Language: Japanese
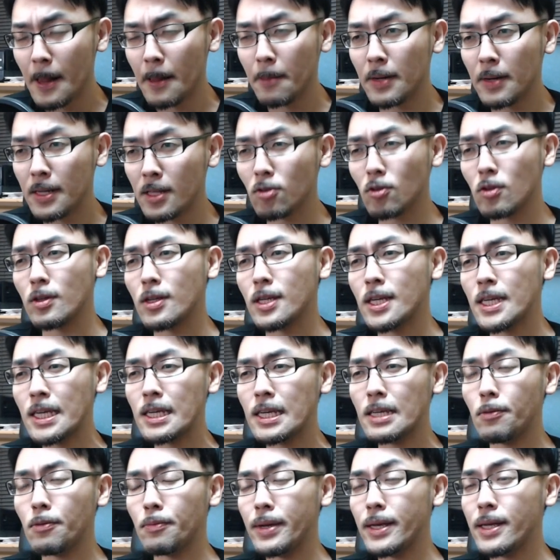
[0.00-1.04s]
まあちょっと時
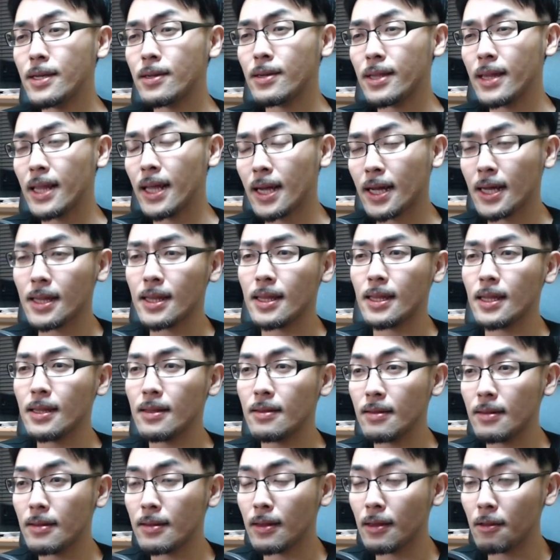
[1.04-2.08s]
期の明示はなかった
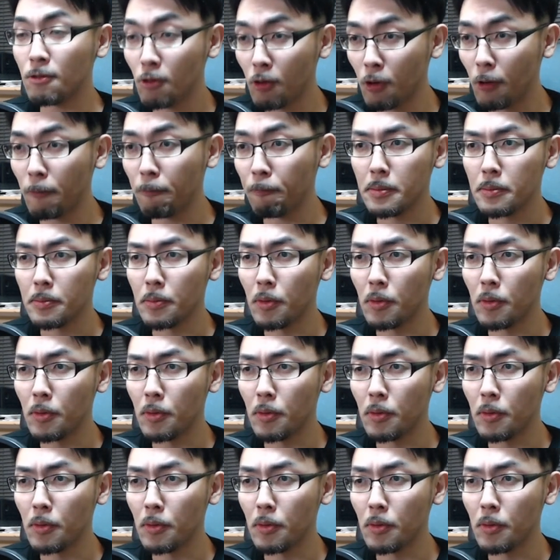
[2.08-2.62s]
んですけど、